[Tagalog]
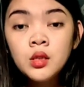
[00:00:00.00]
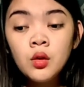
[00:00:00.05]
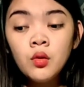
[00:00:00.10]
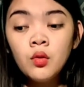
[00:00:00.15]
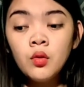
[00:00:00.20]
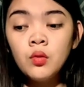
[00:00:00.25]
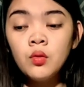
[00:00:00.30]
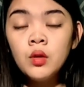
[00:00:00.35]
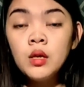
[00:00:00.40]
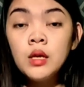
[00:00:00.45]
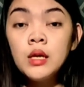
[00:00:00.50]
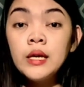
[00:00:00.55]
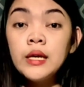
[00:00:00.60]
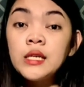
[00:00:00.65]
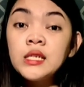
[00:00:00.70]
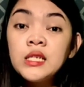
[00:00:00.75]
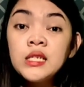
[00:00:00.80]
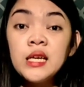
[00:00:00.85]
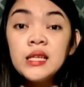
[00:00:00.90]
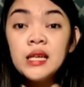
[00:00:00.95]
So,
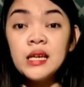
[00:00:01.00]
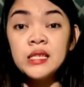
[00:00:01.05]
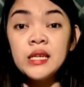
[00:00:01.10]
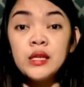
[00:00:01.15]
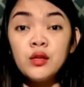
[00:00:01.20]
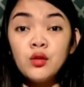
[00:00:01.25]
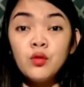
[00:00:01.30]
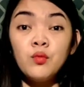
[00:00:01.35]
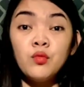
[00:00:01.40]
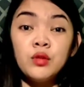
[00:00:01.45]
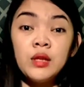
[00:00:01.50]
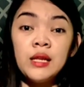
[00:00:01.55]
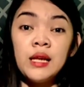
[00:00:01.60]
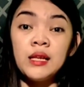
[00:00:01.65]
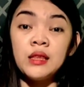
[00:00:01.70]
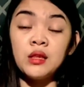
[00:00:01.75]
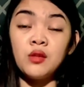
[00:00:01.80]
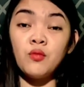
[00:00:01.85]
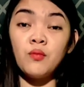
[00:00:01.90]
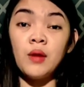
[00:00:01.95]
isi-set aside ko muna
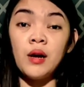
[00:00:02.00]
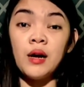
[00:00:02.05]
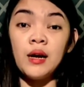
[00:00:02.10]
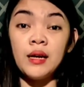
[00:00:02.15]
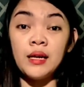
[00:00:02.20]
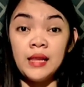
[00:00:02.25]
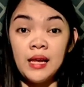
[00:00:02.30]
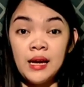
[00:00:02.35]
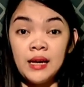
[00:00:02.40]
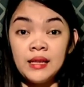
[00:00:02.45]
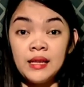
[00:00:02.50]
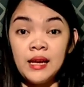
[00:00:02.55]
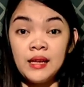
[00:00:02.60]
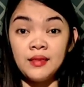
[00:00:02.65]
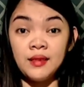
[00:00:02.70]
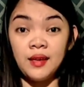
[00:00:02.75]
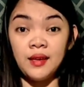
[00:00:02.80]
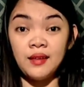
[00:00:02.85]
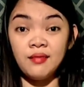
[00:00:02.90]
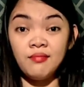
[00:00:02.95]
lahat tong mga kailangan
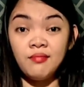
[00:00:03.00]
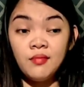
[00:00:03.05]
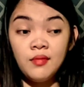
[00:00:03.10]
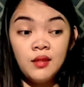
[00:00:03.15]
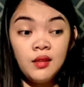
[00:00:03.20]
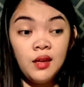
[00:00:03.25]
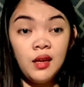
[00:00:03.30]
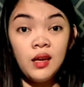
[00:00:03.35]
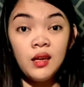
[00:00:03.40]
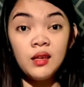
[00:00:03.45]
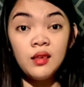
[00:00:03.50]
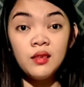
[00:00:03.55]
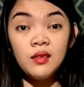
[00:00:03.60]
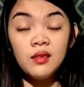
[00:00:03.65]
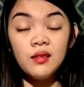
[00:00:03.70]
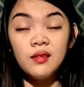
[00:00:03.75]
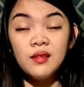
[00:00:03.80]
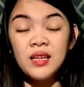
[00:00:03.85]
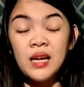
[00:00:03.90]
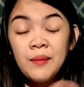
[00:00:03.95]
natin. And
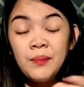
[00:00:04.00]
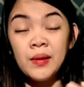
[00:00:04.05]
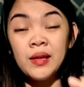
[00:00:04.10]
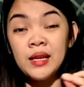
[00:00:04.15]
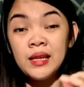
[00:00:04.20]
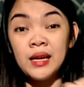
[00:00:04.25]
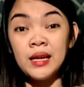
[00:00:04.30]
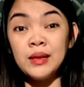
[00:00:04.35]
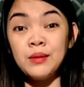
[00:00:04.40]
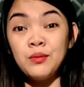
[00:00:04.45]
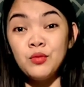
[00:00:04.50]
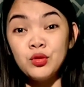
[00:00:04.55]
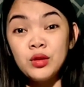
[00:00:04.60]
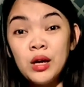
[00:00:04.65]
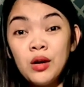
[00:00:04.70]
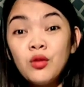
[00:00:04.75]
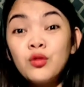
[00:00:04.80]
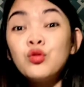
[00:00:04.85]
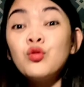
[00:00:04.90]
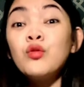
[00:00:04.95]
nga pala
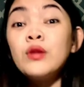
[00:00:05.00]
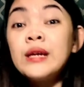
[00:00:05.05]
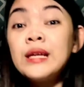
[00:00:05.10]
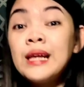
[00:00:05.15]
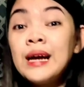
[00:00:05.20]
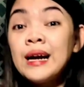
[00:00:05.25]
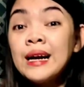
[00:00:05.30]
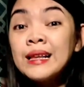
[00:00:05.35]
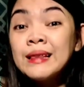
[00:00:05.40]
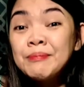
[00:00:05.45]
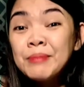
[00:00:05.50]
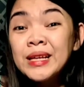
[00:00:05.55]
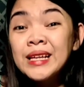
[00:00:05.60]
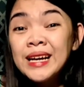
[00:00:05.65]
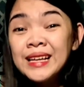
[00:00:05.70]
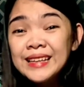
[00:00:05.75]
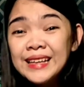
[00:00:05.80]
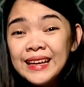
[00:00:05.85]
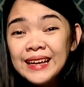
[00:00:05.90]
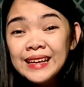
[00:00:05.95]
nakalimutan ko itong kailangan
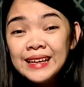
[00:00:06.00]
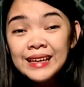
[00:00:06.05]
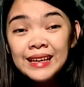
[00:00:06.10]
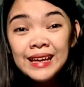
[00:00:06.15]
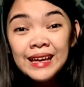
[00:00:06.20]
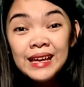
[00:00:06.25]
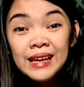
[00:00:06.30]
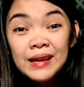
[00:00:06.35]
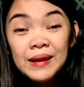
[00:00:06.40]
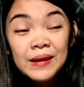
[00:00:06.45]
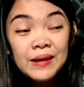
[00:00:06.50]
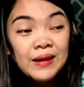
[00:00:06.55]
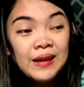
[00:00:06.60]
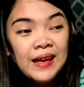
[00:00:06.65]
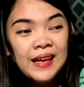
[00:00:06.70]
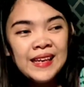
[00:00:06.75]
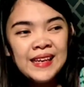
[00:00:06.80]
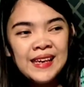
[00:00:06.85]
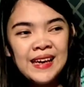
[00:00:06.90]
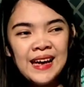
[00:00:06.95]
natin.
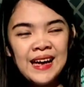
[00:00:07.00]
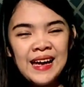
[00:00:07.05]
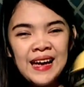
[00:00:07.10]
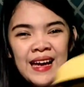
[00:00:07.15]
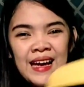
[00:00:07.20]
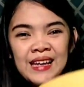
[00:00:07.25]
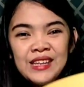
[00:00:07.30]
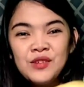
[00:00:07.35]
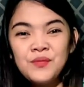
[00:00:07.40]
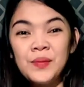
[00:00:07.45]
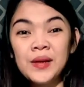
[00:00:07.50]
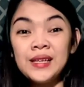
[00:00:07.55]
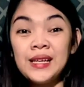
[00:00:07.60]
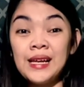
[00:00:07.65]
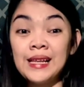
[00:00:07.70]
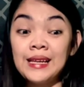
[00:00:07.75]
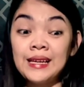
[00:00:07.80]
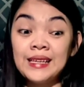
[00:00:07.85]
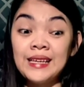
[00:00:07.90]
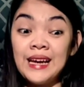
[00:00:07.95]
Ayan, yung
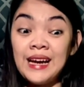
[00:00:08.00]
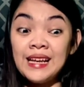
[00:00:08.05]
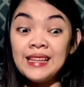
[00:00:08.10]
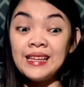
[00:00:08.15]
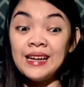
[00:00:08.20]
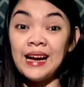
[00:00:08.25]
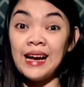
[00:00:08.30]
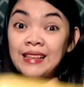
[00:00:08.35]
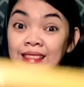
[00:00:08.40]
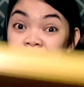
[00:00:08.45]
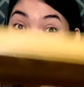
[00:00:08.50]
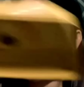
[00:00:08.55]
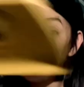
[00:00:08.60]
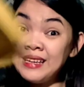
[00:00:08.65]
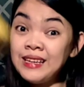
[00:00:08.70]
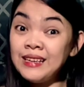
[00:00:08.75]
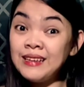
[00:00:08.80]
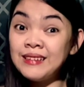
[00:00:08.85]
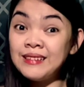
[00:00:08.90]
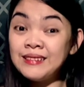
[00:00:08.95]
paglalagyan ng
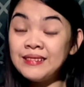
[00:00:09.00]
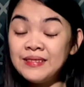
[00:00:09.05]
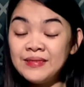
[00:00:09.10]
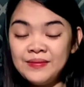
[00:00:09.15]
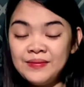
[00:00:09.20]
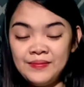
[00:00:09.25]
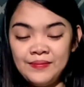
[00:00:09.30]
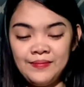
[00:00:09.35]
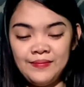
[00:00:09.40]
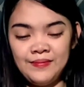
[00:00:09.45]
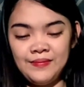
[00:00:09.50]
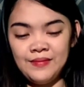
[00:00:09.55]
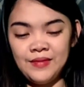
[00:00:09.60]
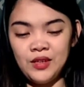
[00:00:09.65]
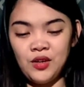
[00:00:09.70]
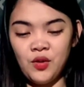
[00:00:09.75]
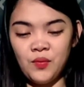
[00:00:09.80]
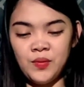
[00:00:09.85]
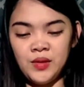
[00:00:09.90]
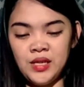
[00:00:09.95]
ating
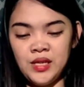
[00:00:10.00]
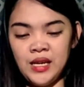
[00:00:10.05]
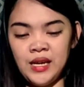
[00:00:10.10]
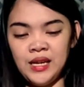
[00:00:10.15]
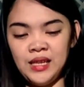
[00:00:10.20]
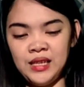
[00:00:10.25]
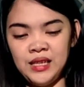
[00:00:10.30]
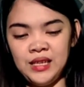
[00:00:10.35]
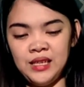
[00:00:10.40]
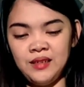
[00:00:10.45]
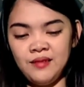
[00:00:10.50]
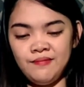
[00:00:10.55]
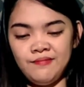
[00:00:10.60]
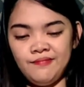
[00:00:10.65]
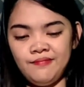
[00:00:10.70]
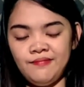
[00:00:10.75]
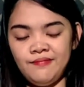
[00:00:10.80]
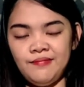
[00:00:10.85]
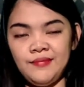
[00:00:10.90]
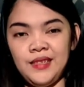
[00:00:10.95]
copy jelly.
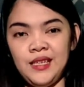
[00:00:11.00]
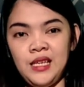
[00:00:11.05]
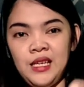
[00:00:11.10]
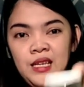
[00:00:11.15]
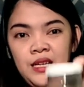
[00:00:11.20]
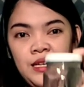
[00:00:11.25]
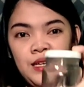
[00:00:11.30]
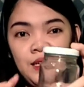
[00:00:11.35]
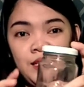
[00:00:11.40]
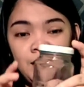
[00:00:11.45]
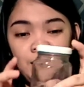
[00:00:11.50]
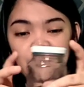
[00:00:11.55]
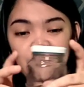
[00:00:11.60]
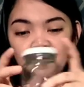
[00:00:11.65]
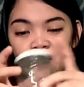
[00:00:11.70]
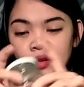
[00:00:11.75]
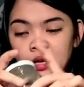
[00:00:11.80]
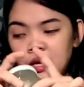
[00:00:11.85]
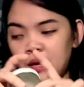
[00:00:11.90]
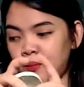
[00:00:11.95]
Ayan,
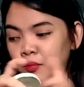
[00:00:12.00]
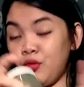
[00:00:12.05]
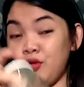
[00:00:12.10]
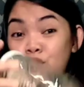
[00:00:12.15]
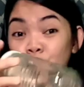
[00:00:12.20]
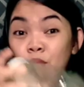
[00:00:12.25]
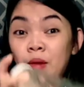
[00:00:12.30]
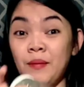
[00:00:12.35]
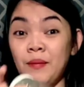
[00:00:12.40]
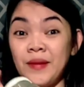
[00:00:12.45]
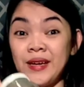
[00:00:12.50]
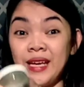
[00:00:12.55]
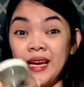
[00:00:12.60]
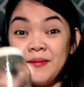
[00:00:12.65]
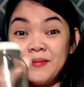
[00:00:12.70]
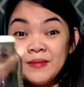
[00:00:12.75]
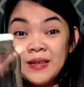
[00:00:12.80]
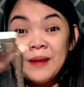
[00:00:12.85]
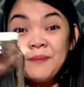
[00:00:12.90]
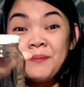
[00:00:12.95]
yung garapon ko
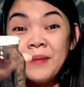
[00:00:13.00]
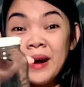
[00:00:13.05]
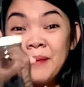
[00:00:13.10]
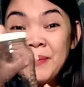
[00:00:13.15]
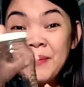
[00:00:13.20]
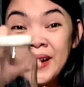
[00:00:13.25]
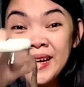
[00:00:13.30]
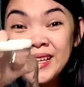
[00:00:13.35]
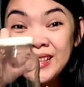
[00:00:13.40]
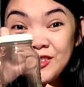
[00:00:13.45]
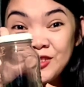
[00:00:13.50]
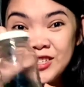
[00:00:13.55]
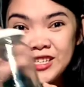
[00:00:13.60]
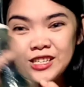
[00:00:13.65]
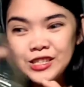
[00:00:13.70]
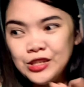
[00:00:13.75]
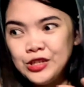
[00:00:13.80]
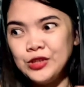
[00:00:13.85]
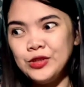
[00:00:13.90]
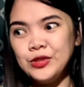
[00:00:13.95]
mamaya. Napapakita ko
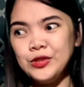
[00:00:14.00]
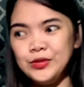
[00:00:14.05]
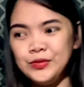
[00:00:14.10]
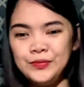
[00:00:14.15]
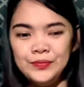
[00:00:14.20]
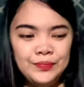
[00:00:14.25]
sa inyo.